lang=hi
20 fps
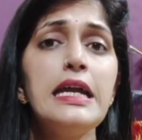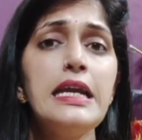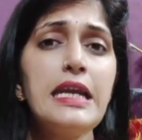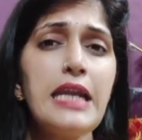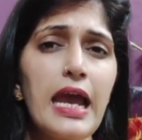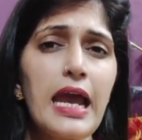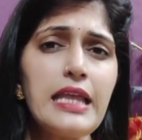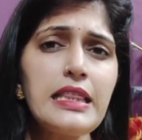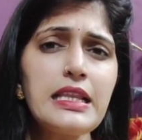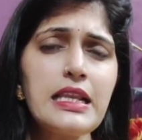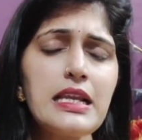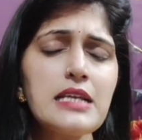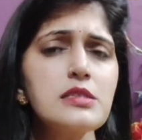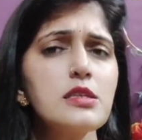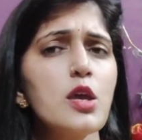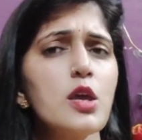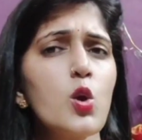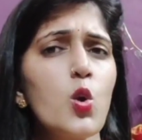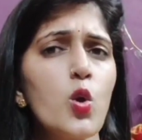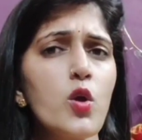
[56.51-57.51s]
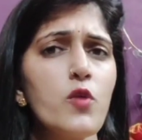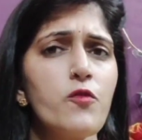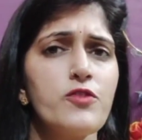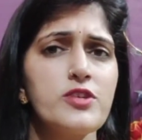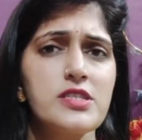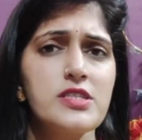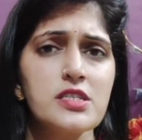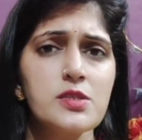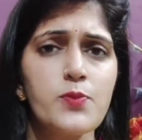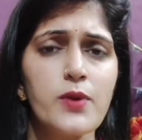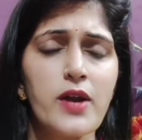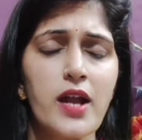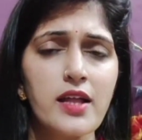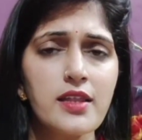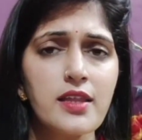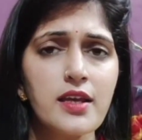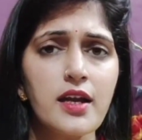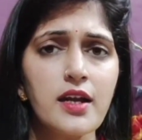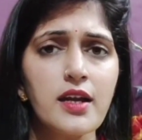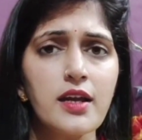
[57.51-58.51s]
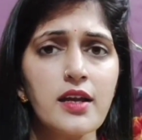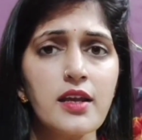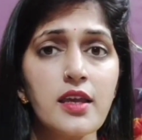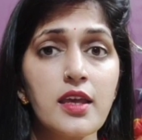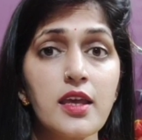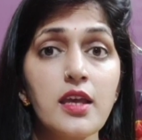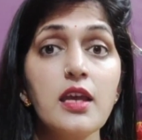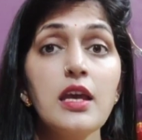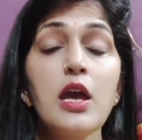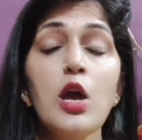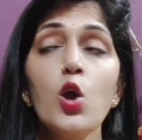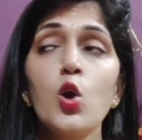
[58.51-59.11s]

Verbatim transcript: नाइन्थ क्लास की कोई फिजिक्स पढ़ा देगा ढंग की